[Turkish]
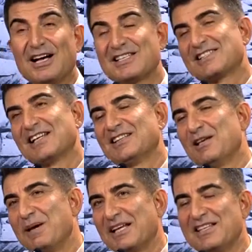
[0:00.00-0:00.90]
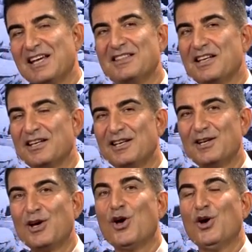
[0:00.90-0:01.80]
hasretle
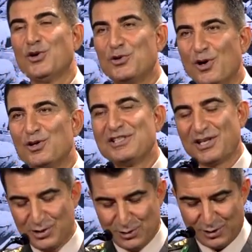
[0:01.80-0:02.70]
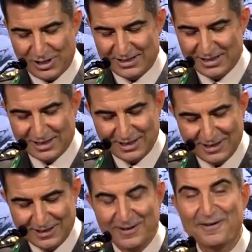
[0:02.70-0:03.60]
bekleyenleri, gözyaşı
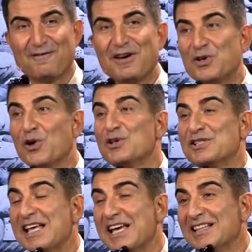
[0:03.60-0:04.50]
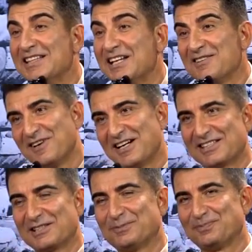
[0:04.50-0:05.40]
dökenleri ve gözleyenleri
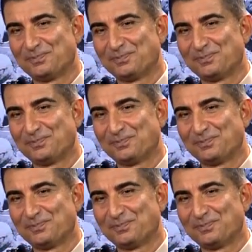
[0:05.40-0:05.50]
vardı.